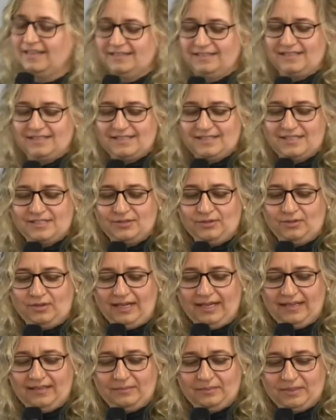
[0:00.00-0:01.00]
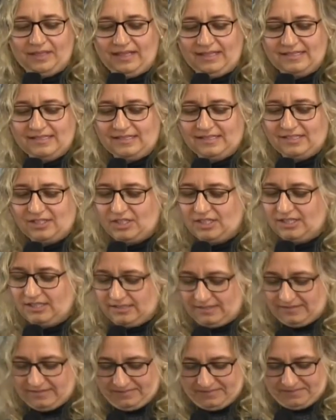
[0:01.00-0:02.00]
Das ist so eine bekannte
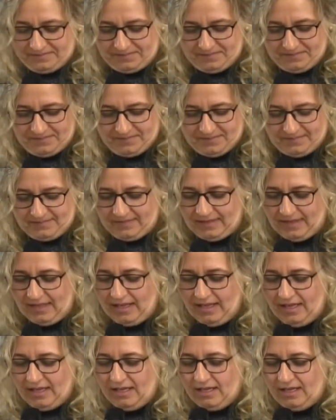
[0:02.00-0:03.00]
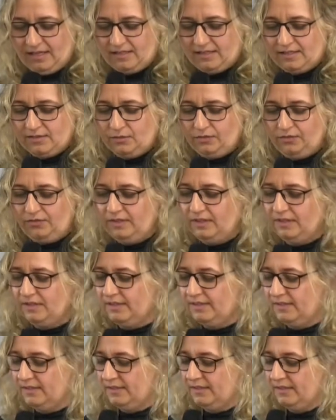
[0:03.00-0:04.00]
Geschichte. So
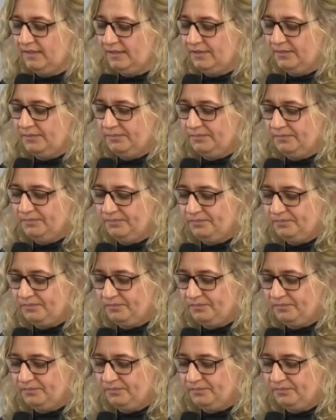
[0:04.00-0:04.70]
viele. Ähm